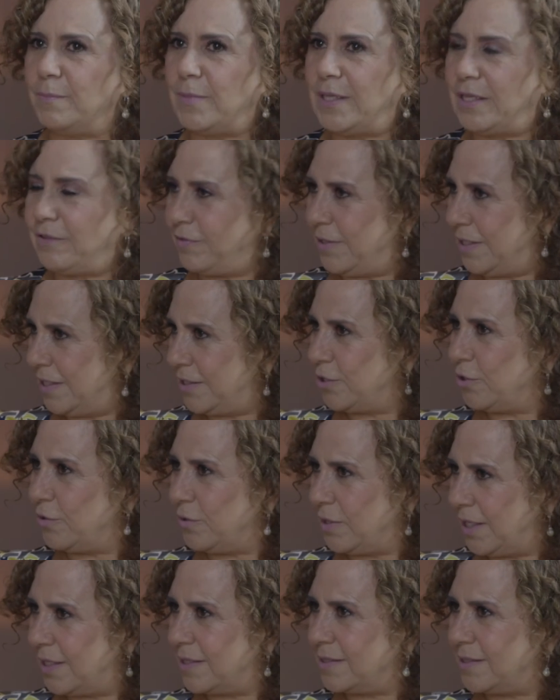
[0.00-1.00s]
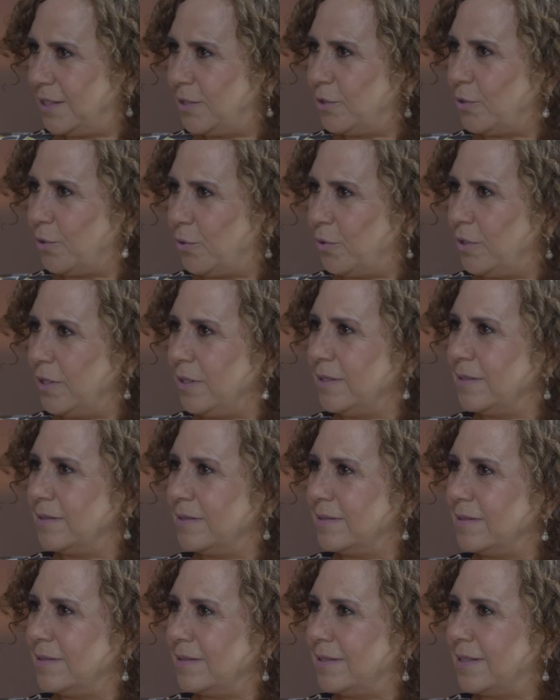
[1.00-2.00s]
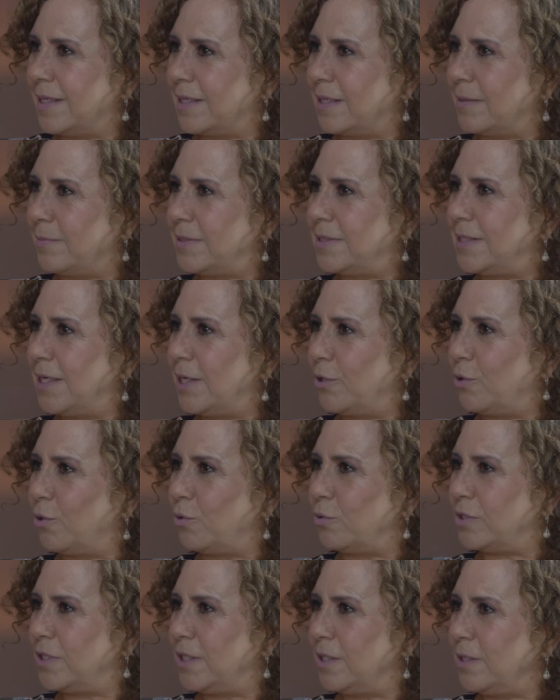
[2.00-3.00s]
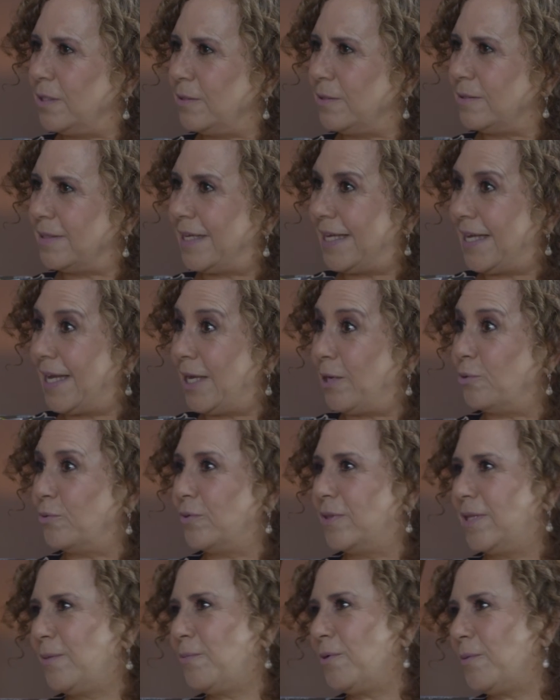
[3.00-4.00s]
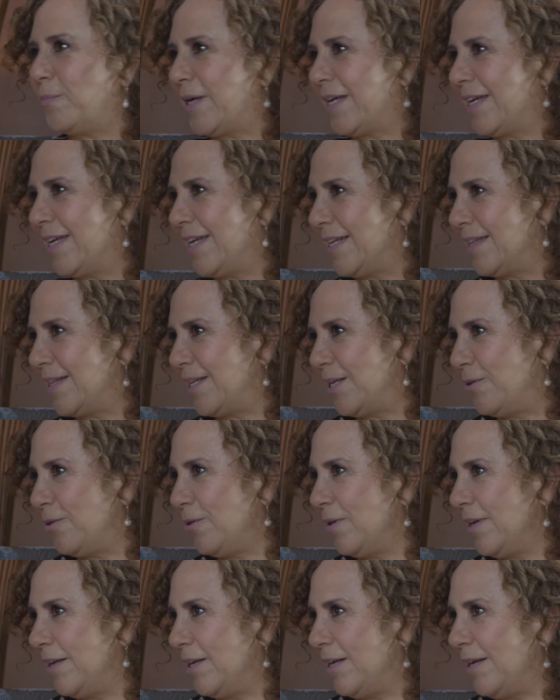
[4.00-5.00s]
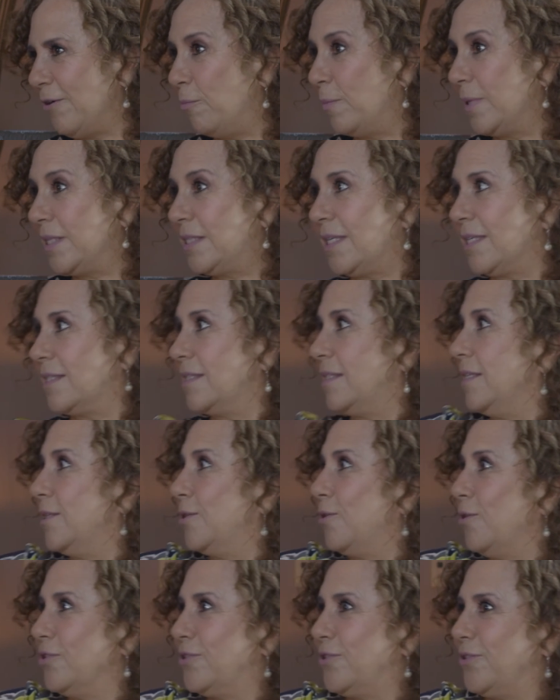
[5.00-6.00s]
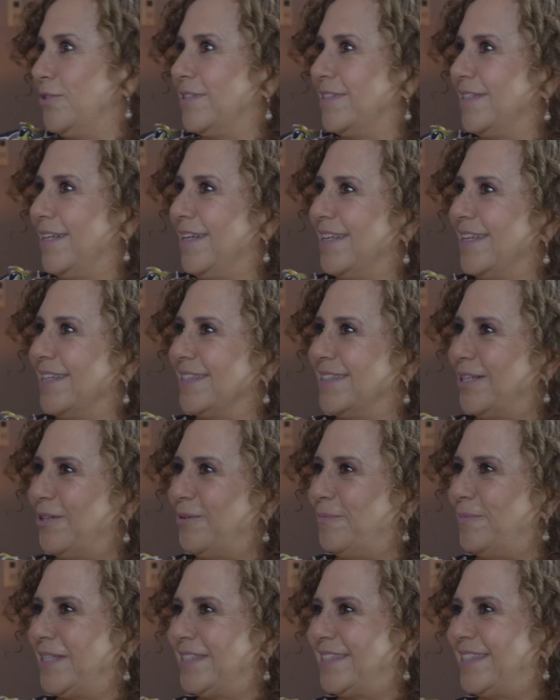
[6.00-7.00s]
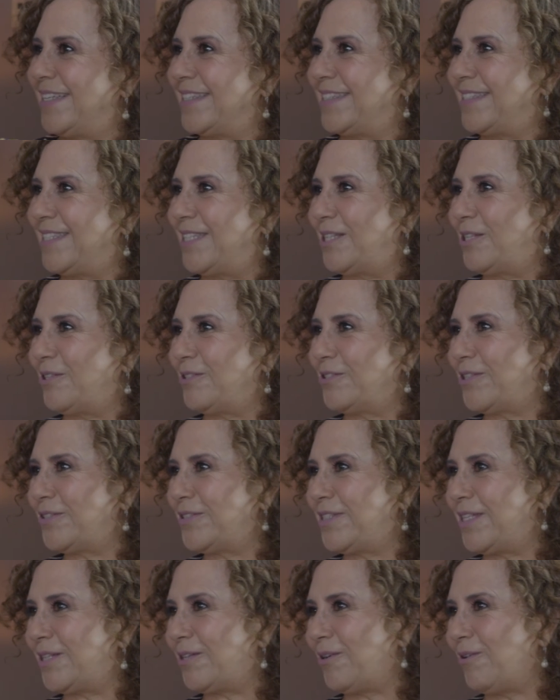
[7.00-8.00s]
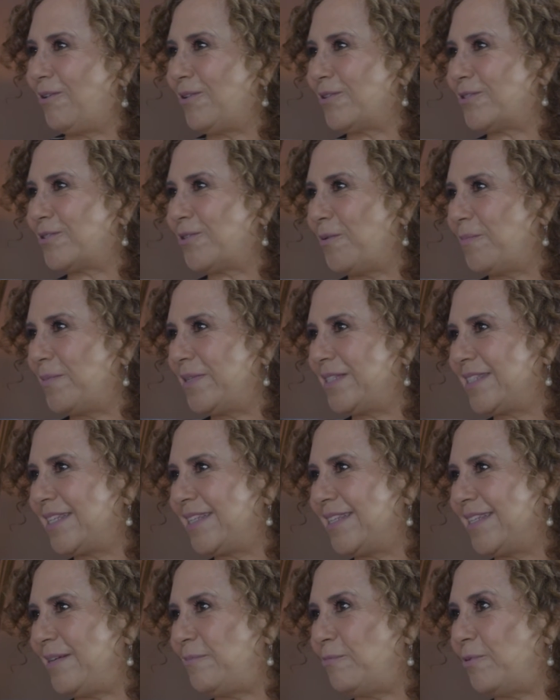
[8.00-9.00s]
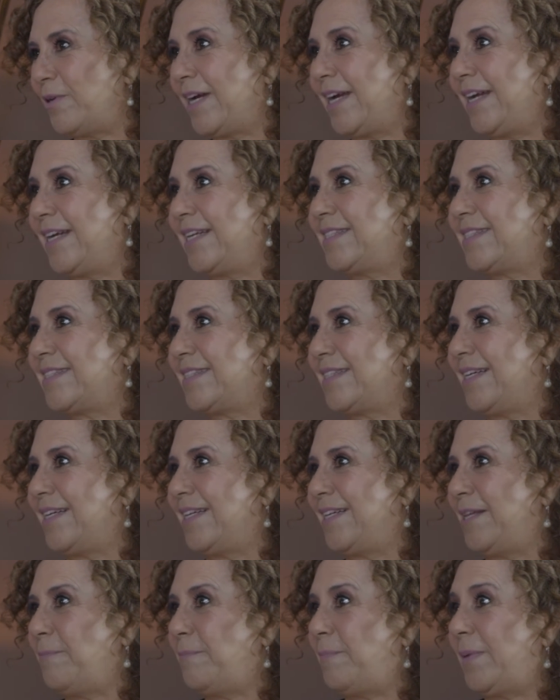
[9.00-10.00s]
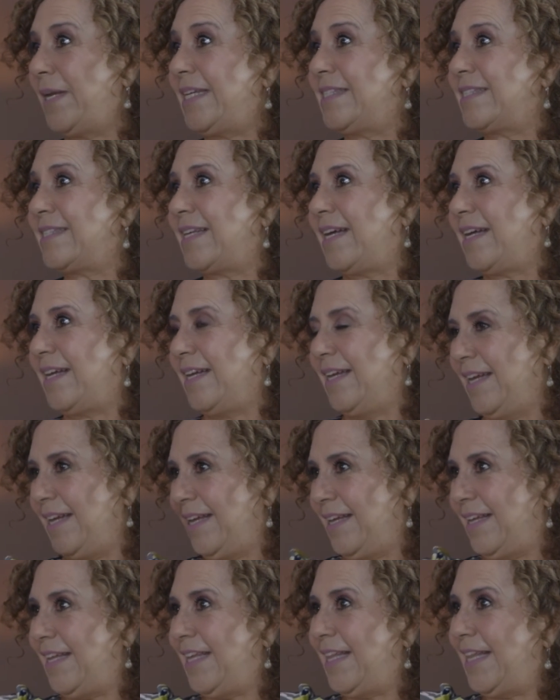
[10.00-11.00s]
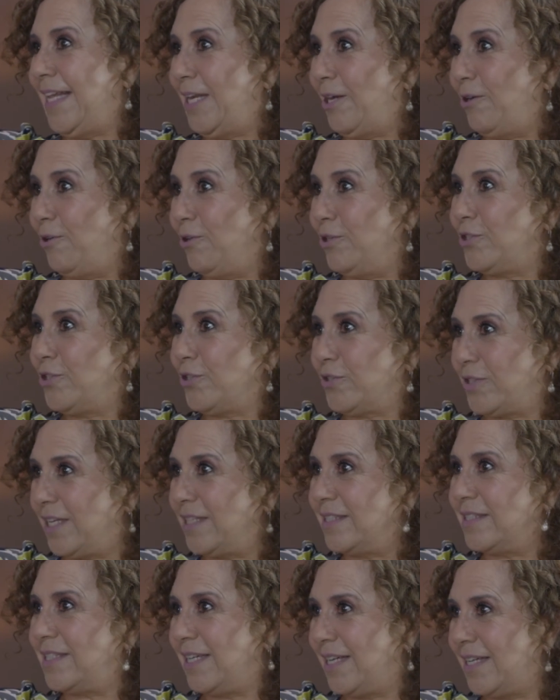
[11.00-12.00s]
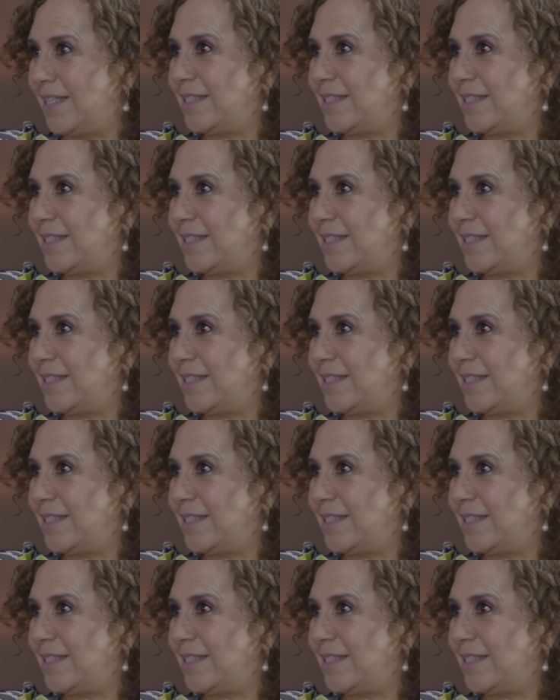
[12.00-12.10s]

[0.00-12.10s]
Mi definición de éxito hoy que a través del coaching ejecutivo, imagínate, ¿no? hombres exitosos, hay que hacer hombres exitosos y todos los hombres y mujeres de empresa, de negocios quieren ser